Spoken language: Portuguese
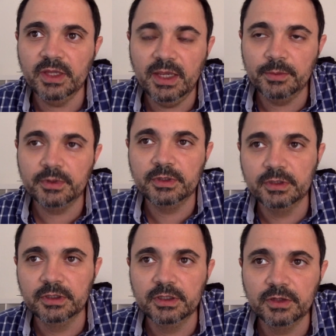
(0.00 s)
é porque
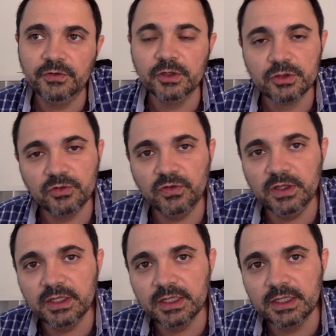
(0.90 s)
a
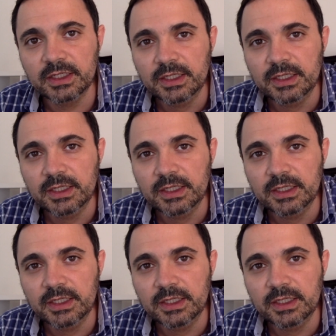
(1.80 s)
filosofia